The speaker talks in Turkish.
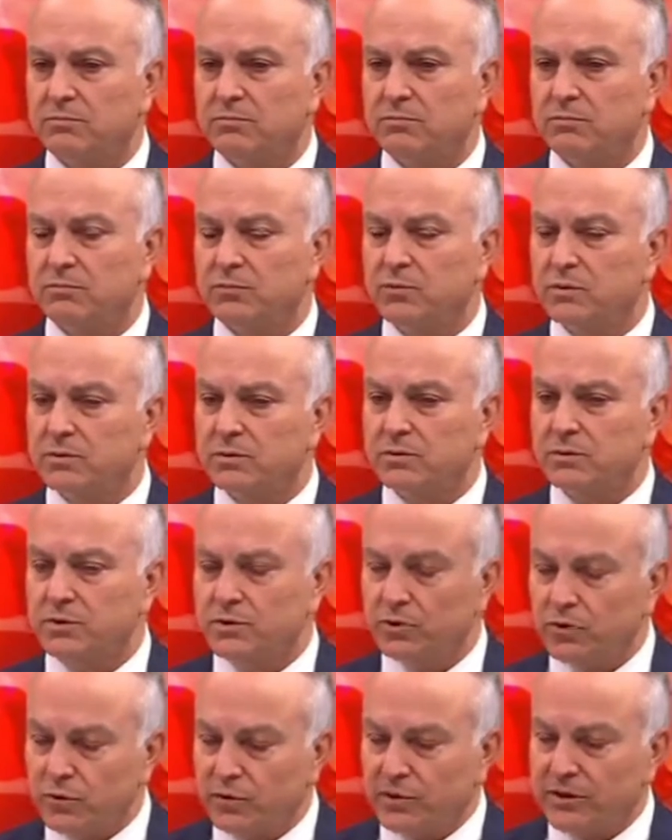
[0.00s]
bu
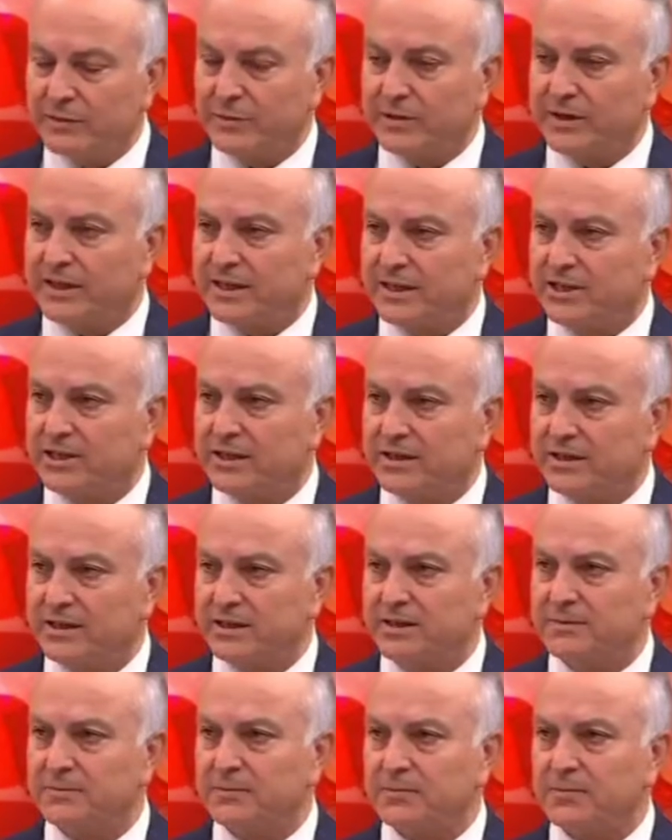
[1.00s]
çok önemli
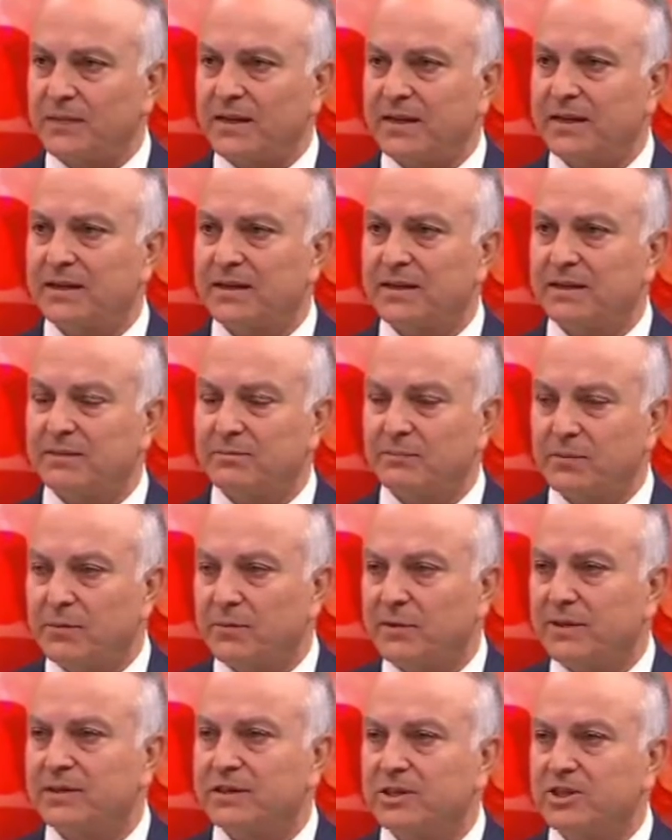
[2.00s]
gerçekten e,
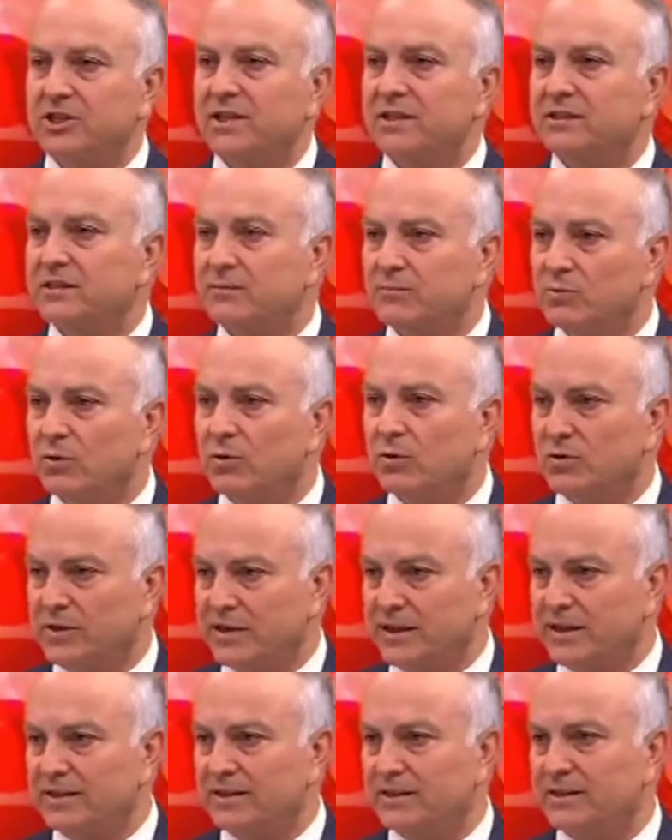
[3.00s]
meme dışarıda bir
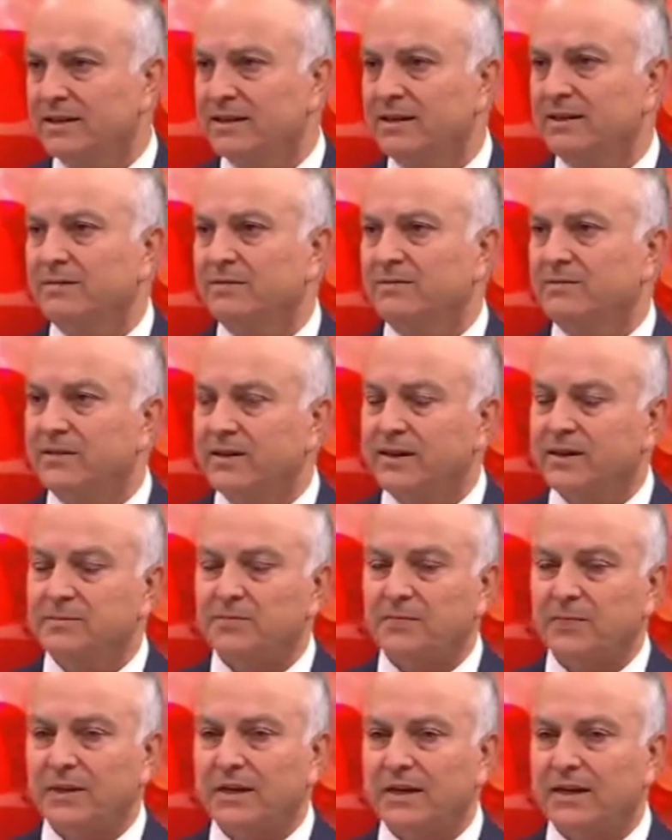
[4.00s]
organ ve
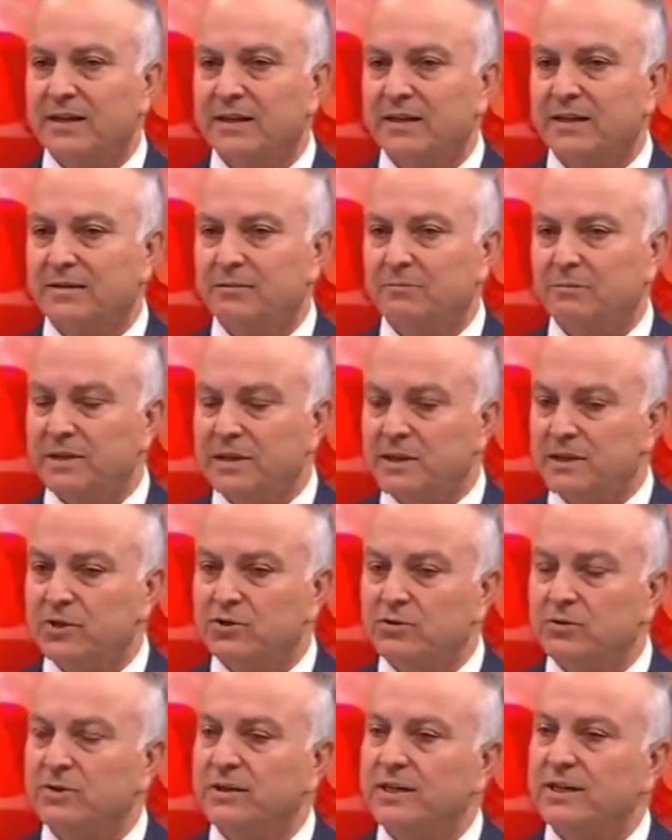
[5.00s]
e,
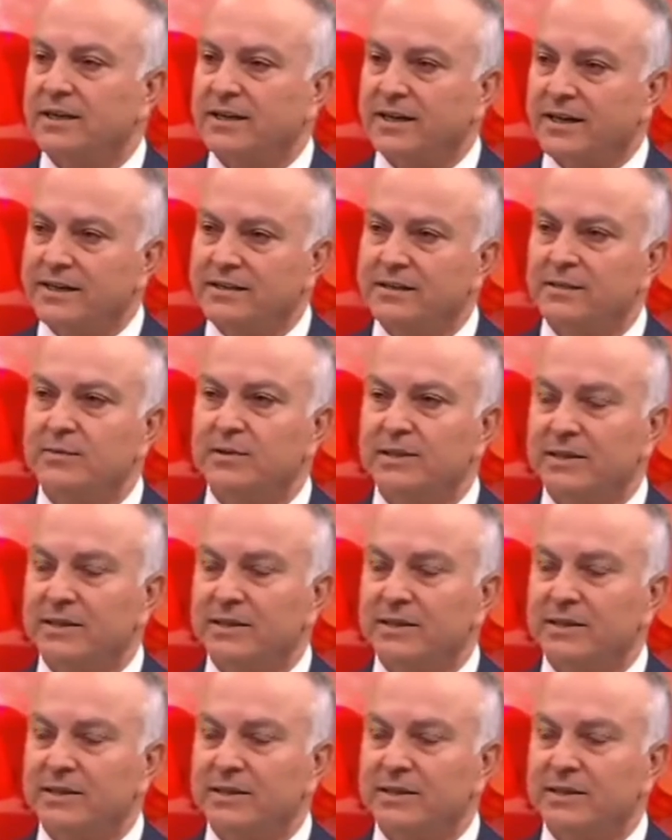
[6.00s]
bilinçli olarak ayda bir